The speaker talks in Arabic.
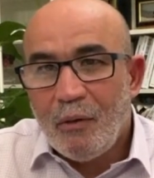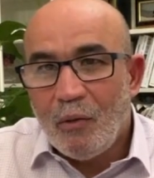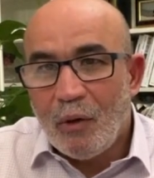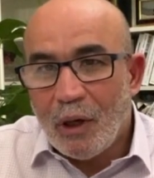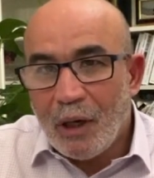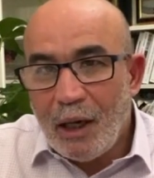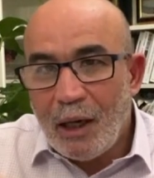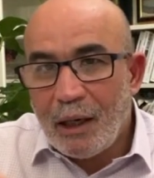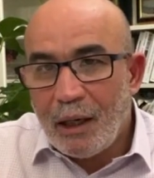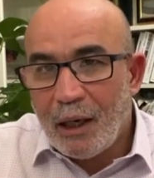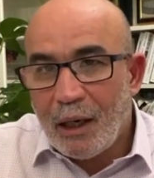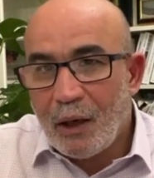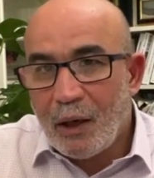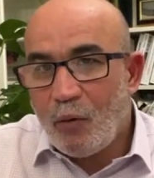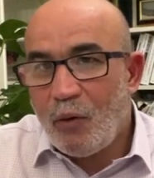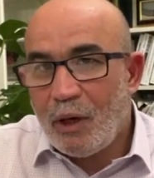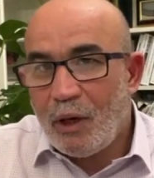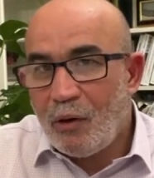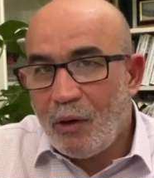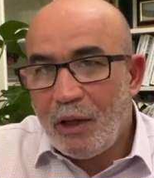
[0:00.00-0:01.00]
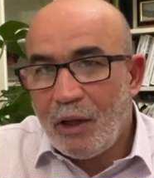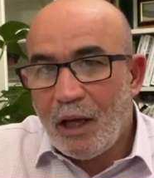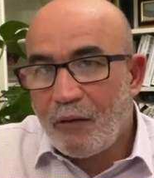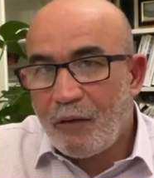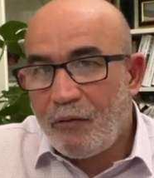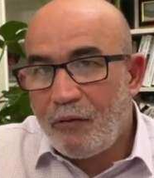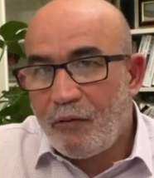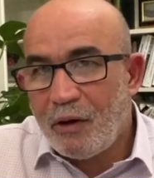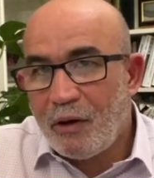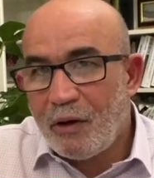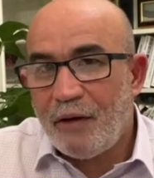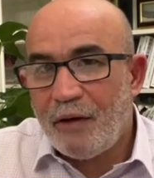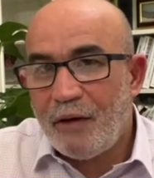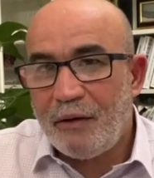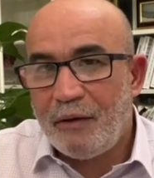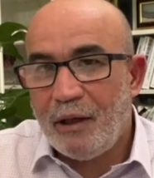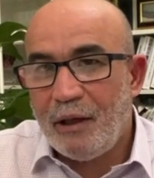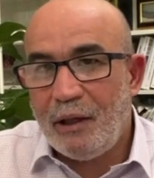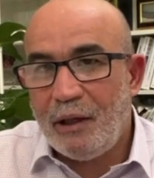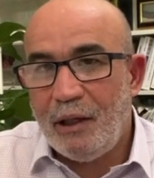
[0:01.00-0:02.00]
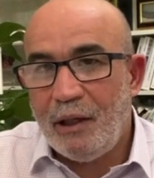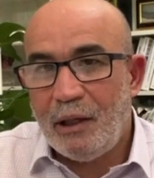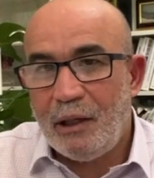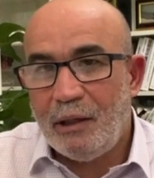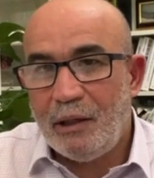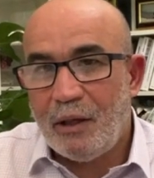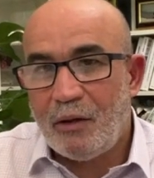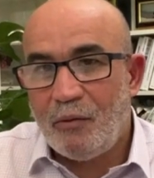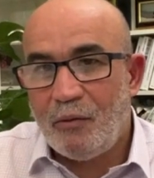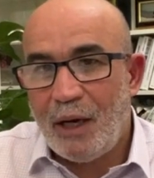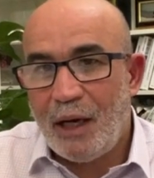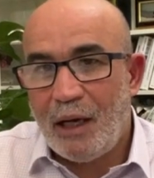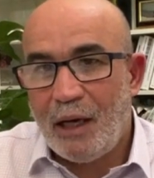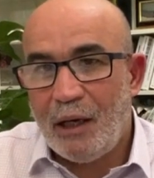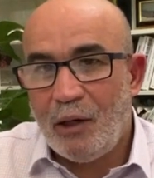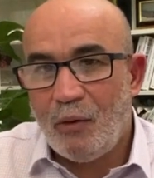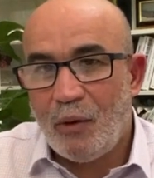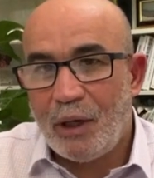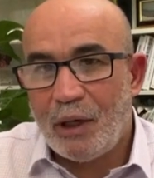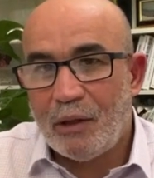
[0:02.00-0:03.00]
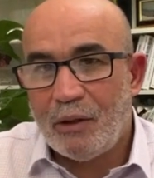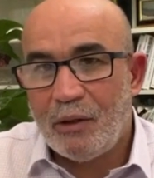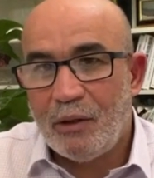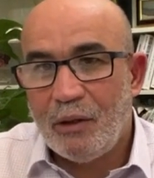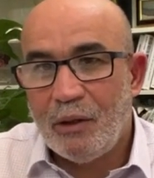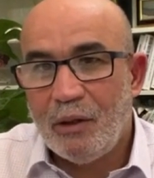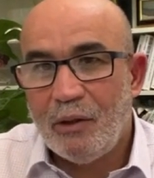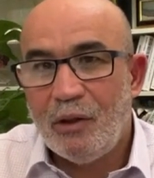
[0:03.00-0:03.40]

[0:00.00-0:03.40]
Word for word: والله يا اخوان هذه يعرفوها الصحفيين كثير اللي داروا معايا حوارات